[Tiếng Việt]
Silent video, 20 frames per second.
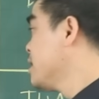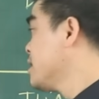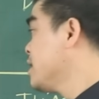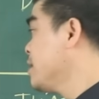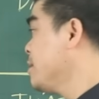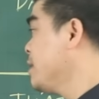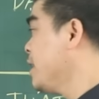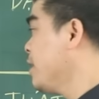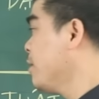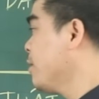
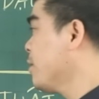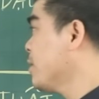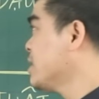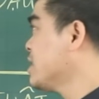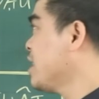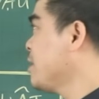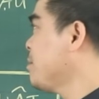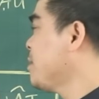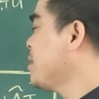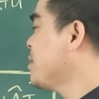Tiếp theo,
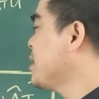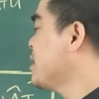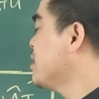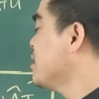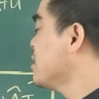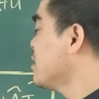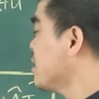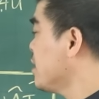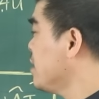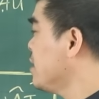quan sát may mắn
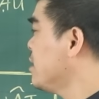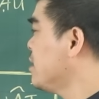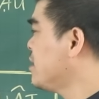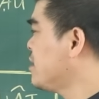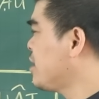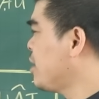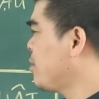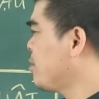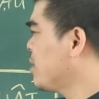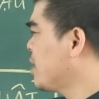thứ tư
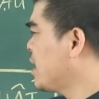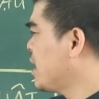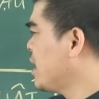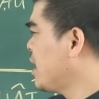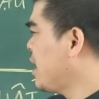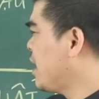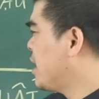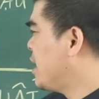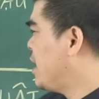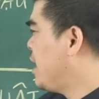trong cái
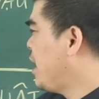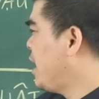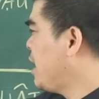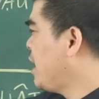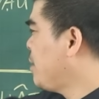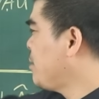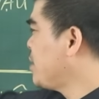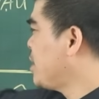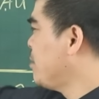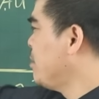ngày
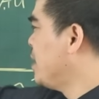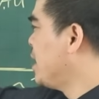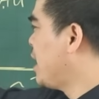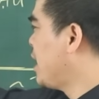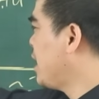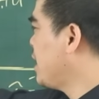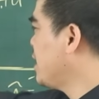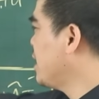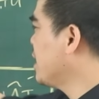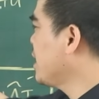25 tháng
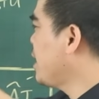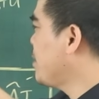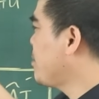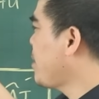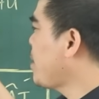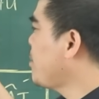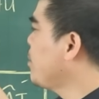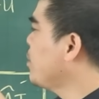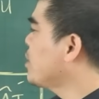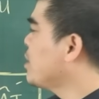12 đến ngày
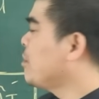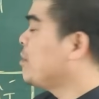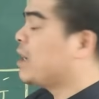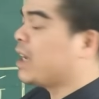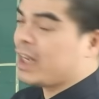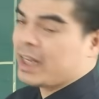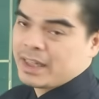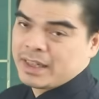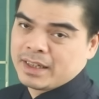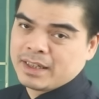31 tháng
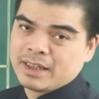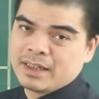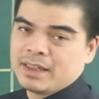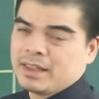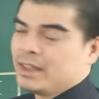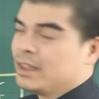12 ấy,